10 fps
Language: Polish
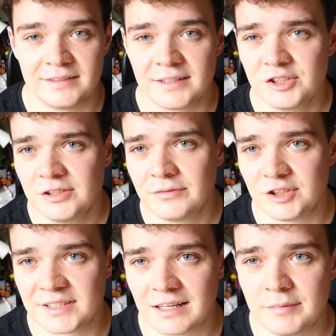jeśli
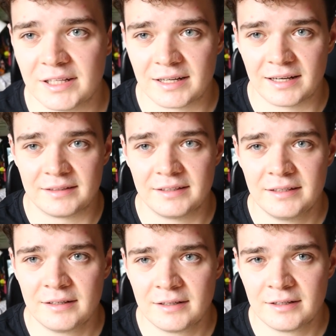wyciskamy na klatę,
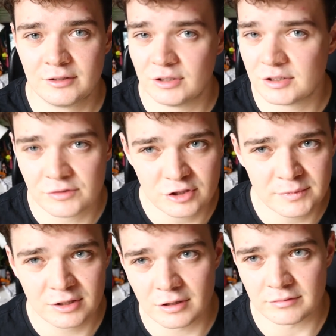to nie ćwiczymy
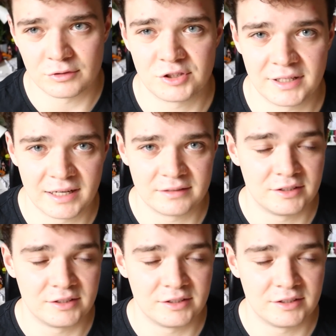tylko i wyłącznie klaty,